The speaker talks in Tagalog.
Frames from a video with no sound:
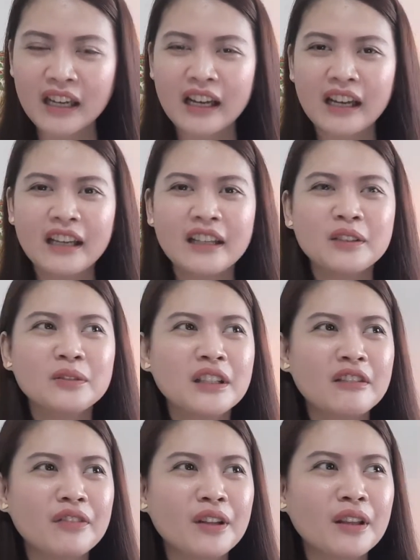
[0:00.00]
I don't
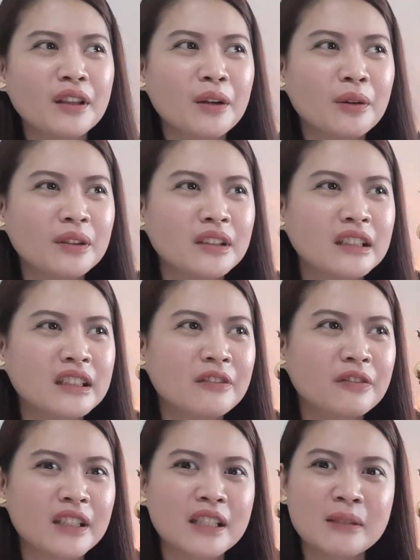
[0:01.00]
even know the
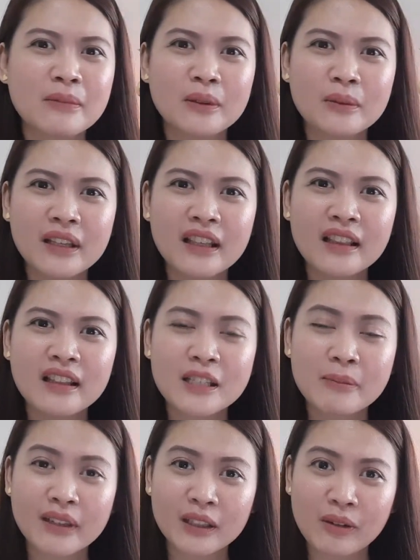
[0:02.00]
difference between
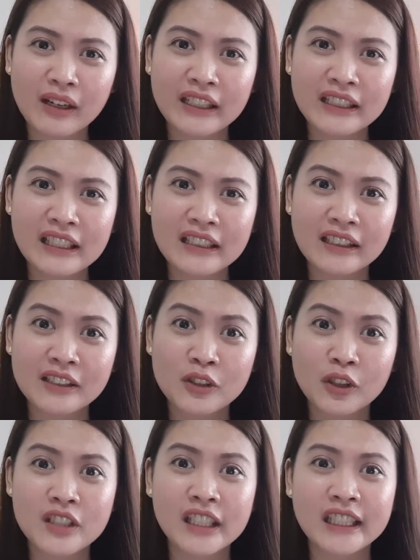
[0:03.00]
spirituality and
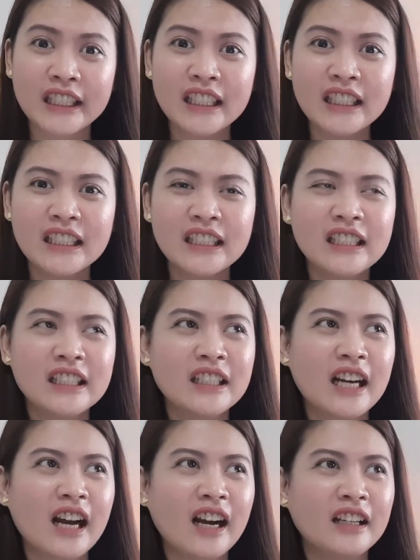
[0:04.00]
religiosity.
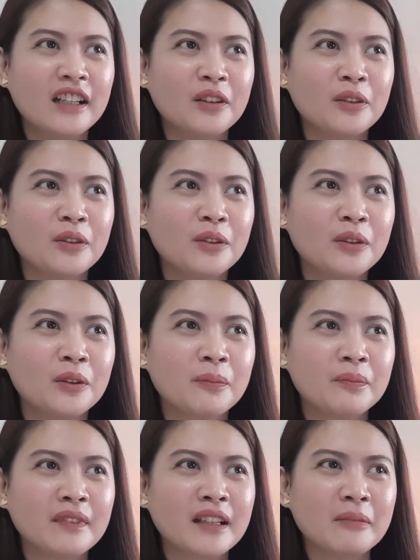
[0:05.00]
Akala ko
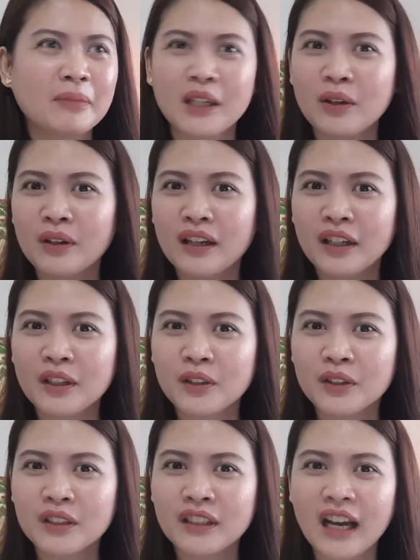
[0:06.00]
pareho lang
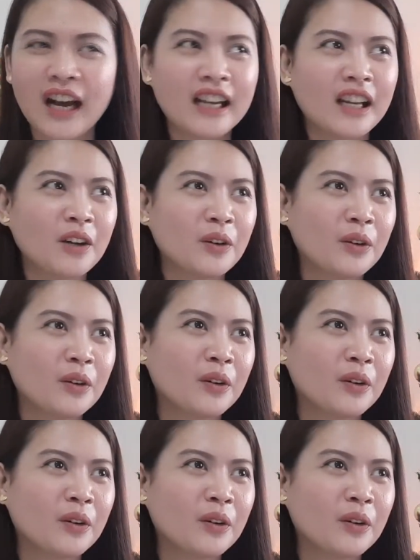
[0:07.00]
yon Akala ko